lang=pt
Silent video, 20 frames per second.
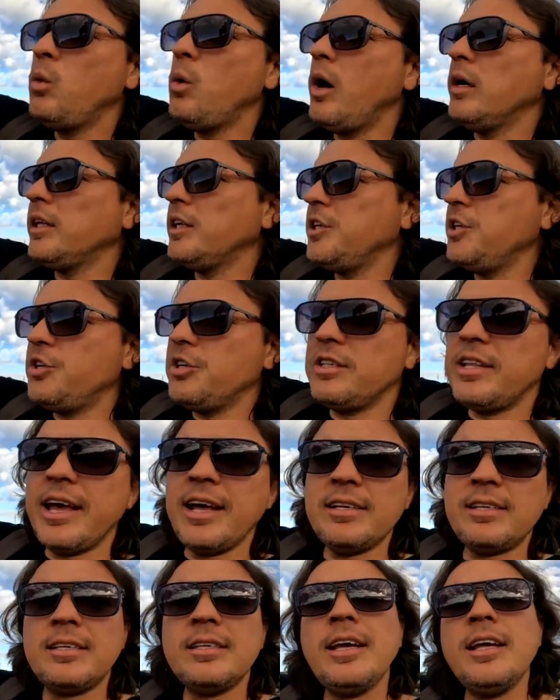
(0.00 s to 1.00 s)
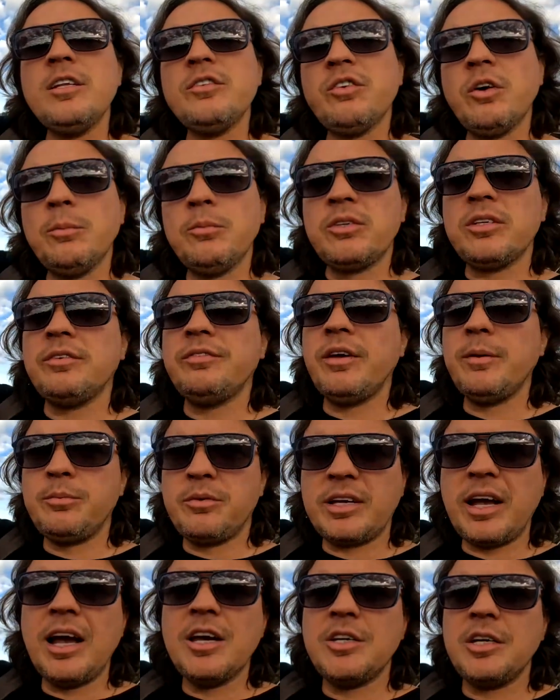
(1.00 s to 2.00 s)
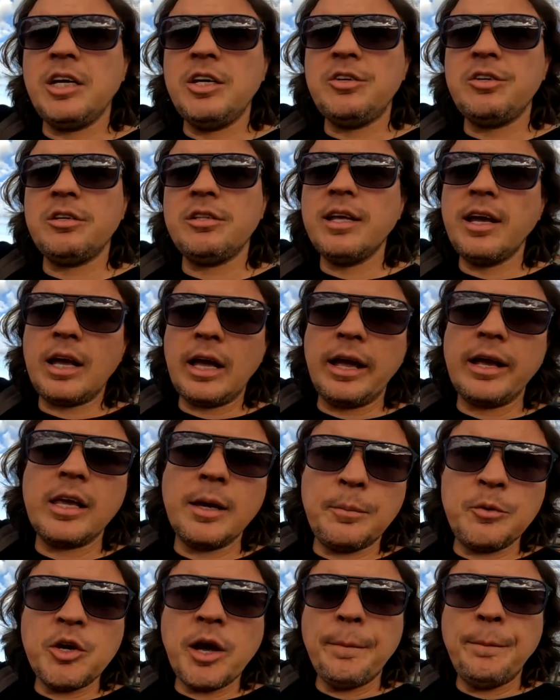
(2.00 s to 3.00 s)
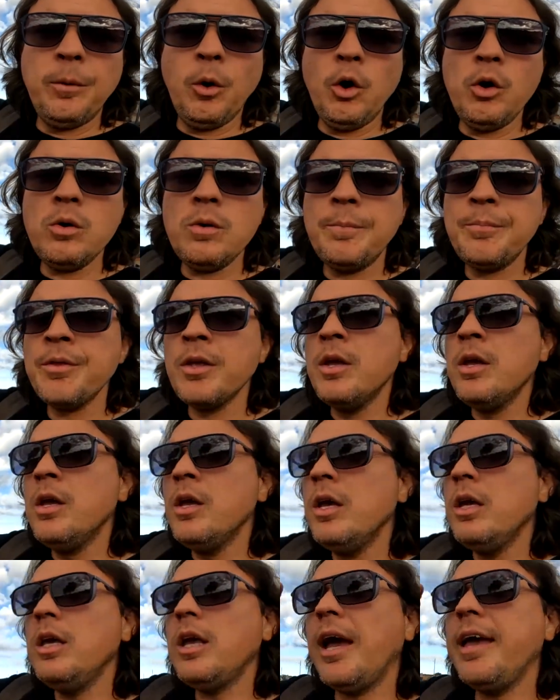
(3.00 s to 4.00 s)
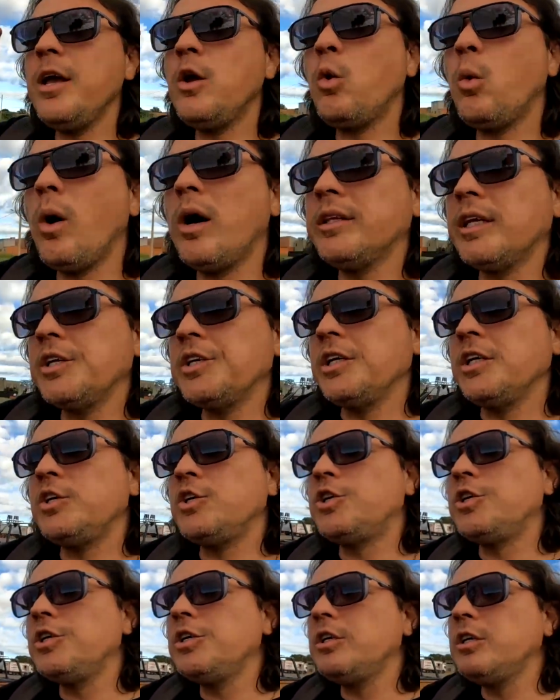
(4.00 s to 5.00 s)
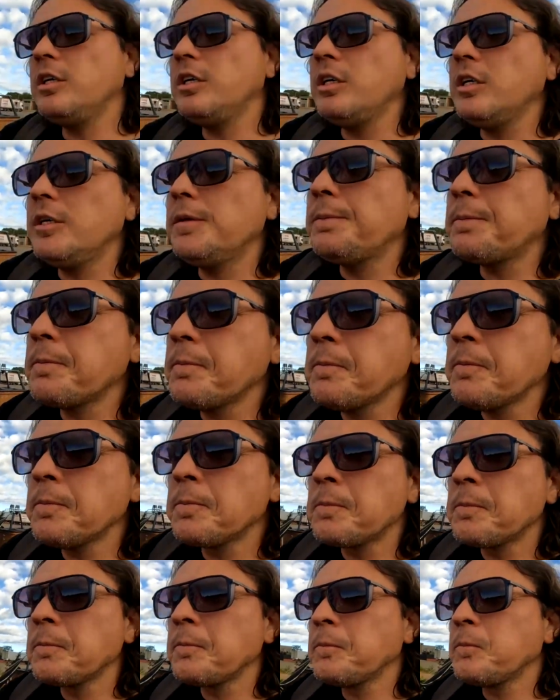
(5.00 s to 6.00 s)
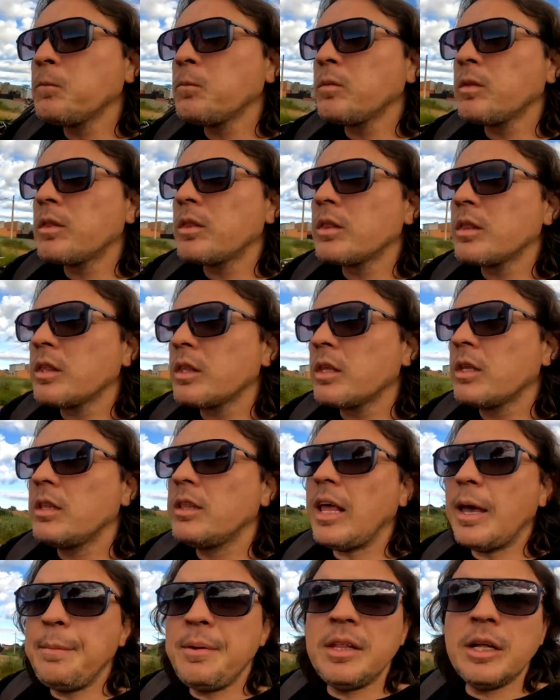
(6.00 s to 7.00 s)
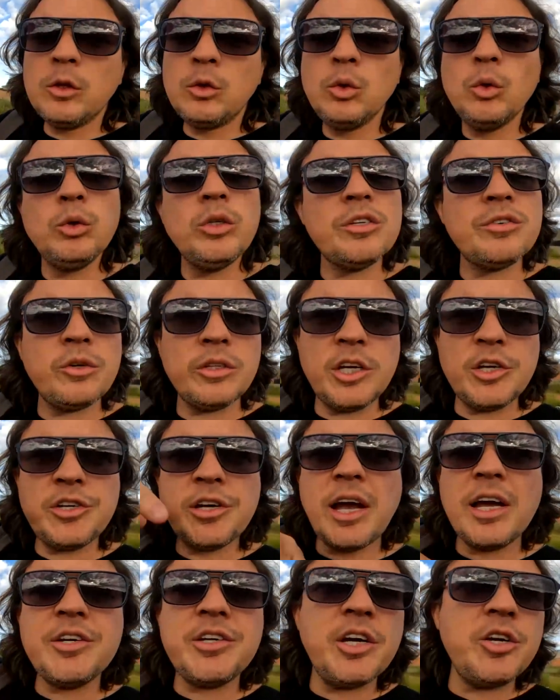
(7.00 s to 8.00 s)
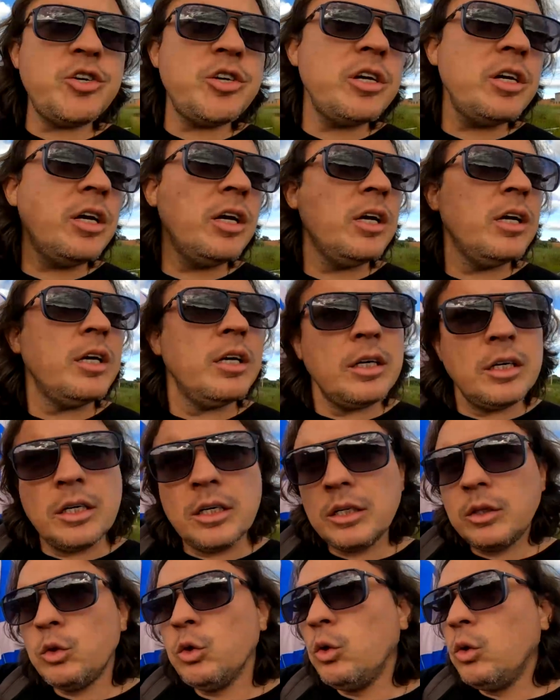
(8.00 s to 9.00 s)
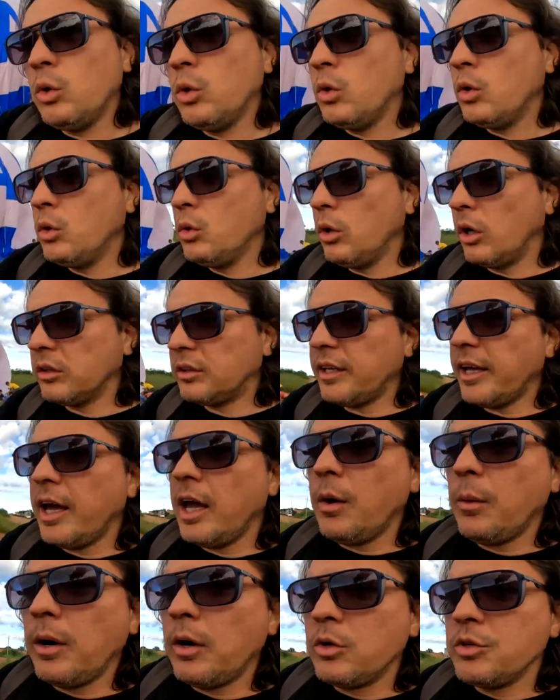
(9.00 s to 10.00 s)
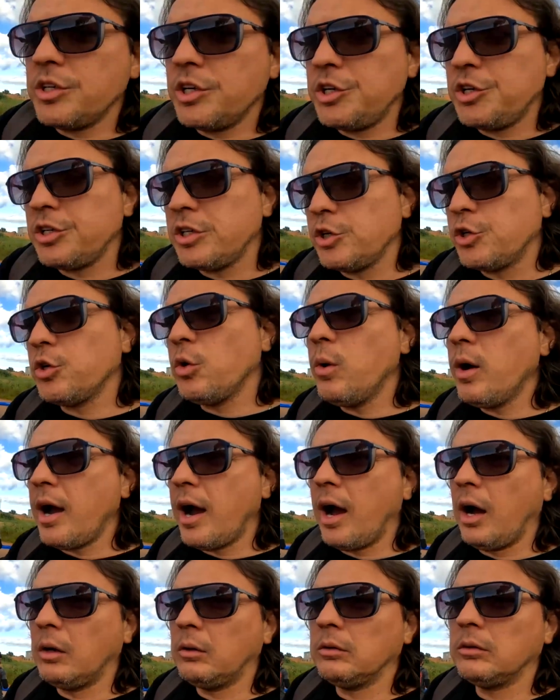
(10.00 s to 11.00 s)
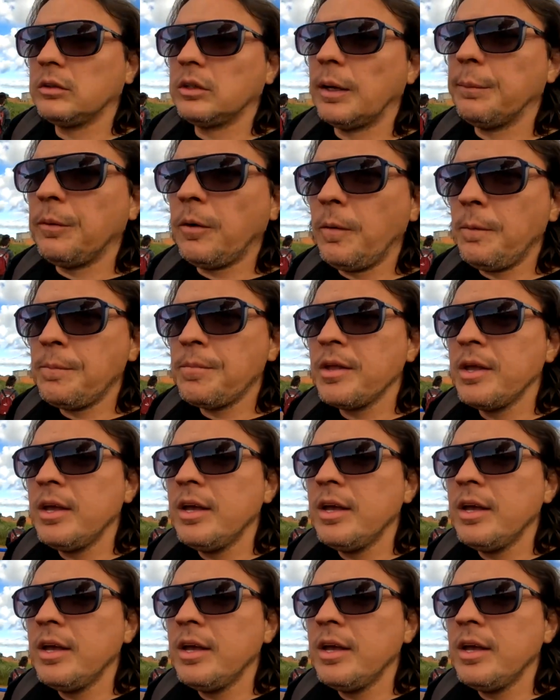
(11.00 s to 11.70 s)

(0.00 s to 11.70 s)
Quando a gente desce, eles vão vem buscar a gente, né, com é a equipe de apoio. E aí quando a gente termina tudo, eles vão deixar a gente no, no hotel onde a gente deixou o carro, tá bom?